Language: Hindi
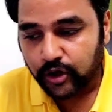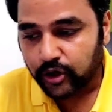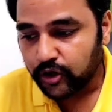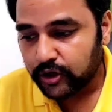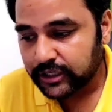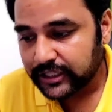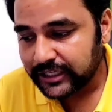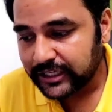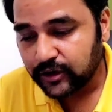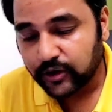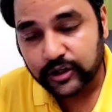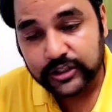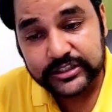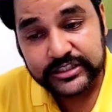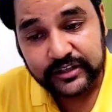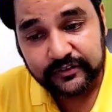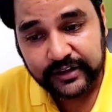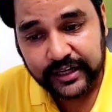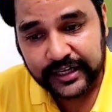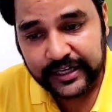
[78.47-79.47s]
और एक और
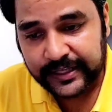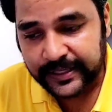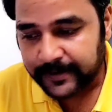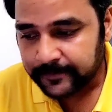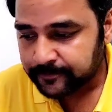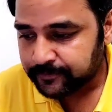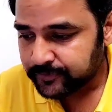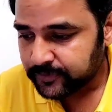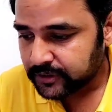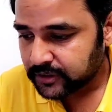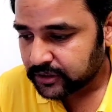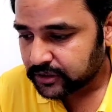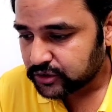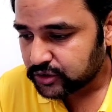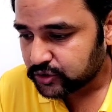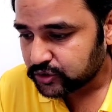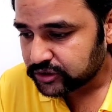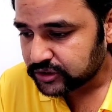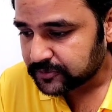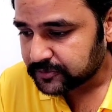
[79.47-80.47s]
सवाल है
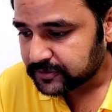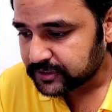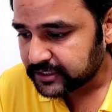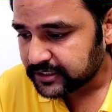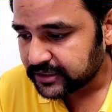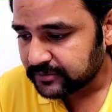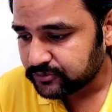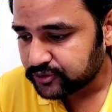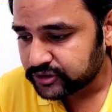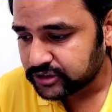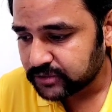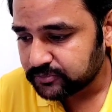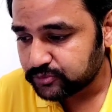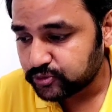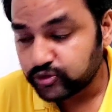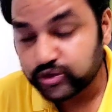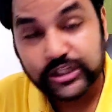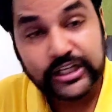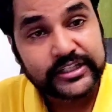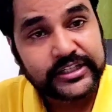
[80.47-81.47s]
जो सबसे ज़्यादा मुझसे
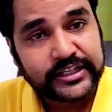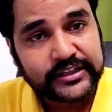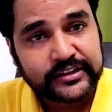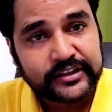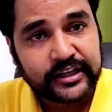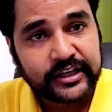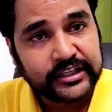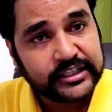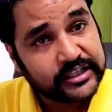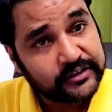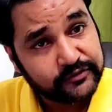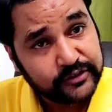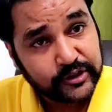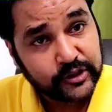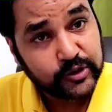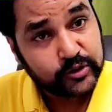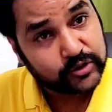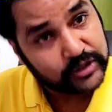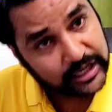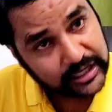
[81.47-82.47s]
पूछा जाता है ये
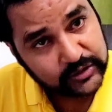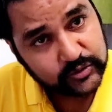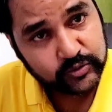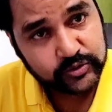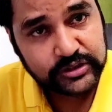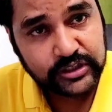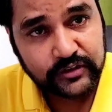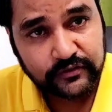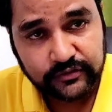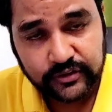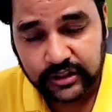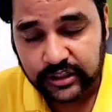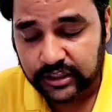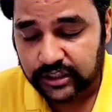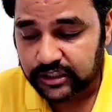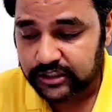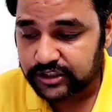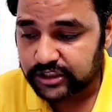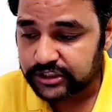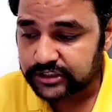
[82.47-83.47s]
वीडियो खास उसी
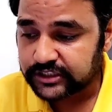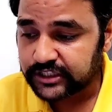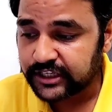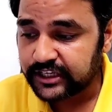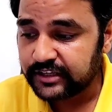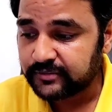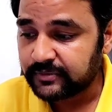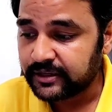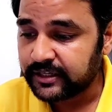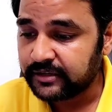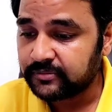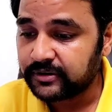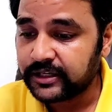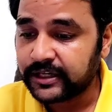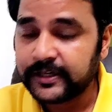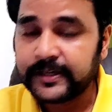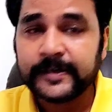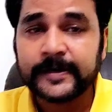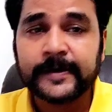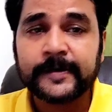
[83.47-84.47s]
चीज़ के लिए मैंने
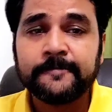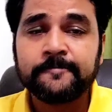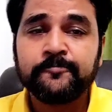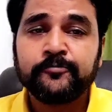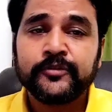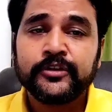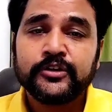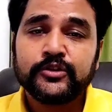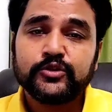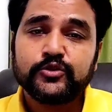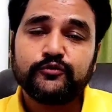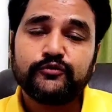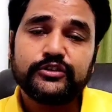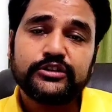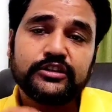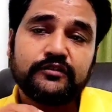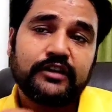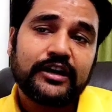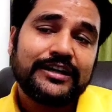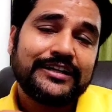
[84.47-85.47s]
बनाई है जो
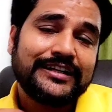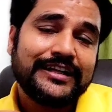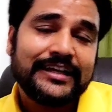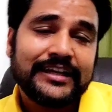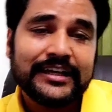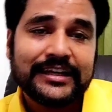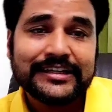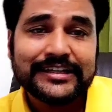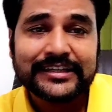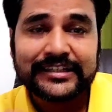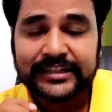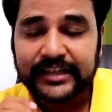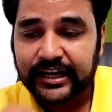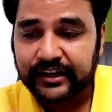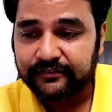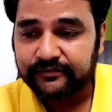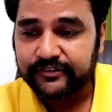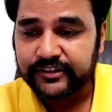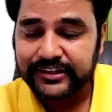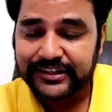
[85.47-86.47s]
सवाल ये है कि क्या
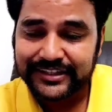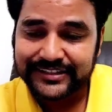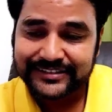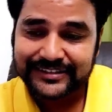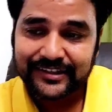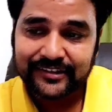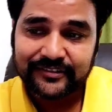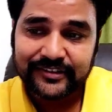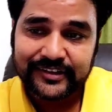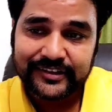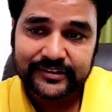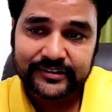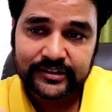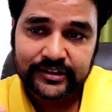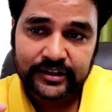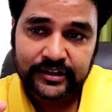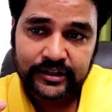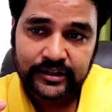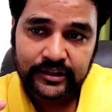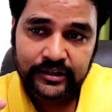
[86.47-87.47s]
वी एक्स हंड्रेड
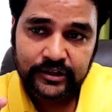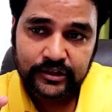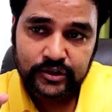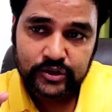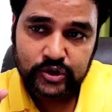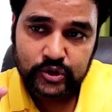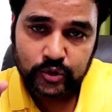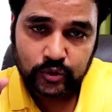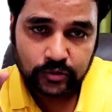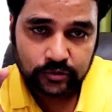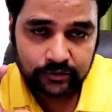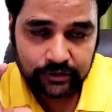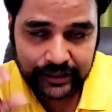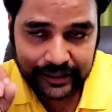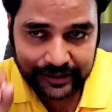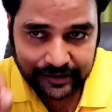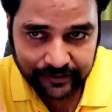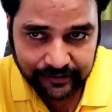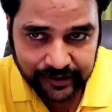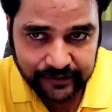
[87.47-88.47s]
जो
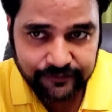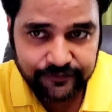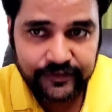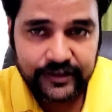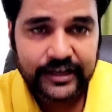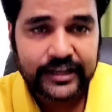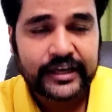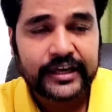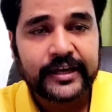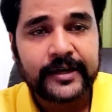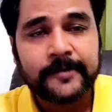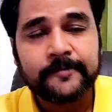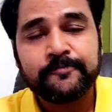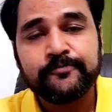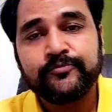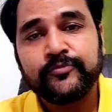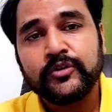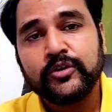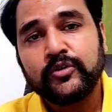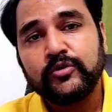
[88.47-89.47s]
एयर राइफल है
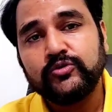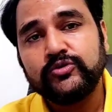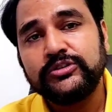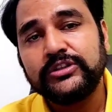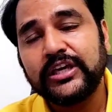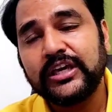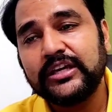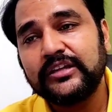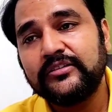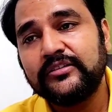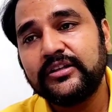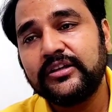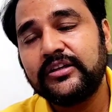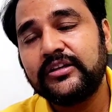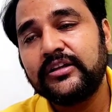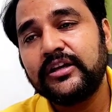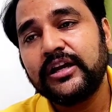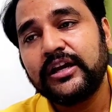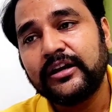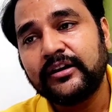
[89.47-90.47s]
उसके
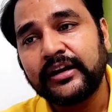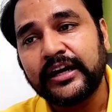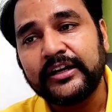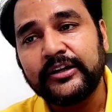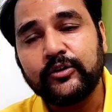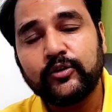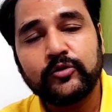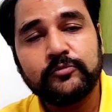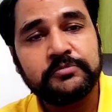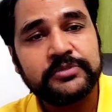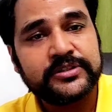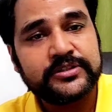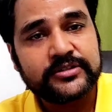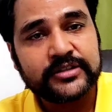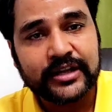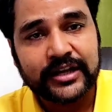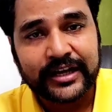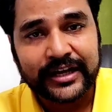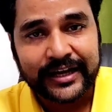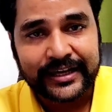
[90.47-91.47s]
अंदर नाइट्रो
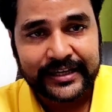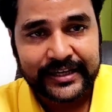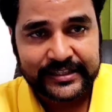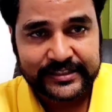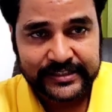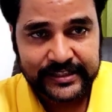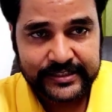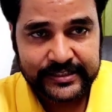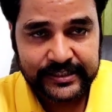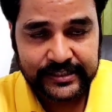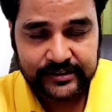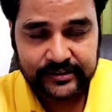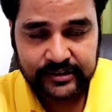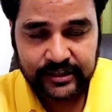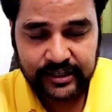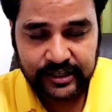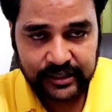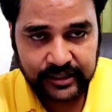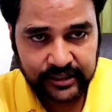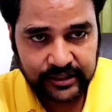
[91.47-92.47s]
पिस्टन लगाया जा सकता
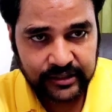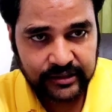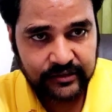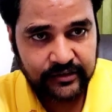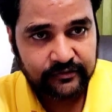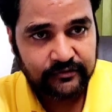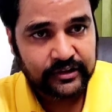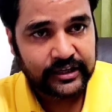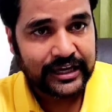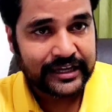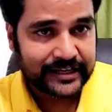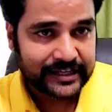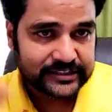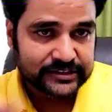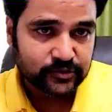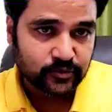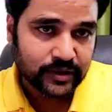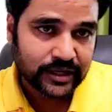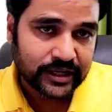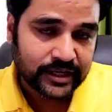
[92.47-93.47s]
है
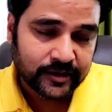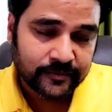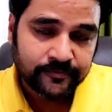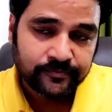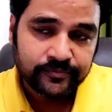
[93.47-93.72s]
एनएक्स वाला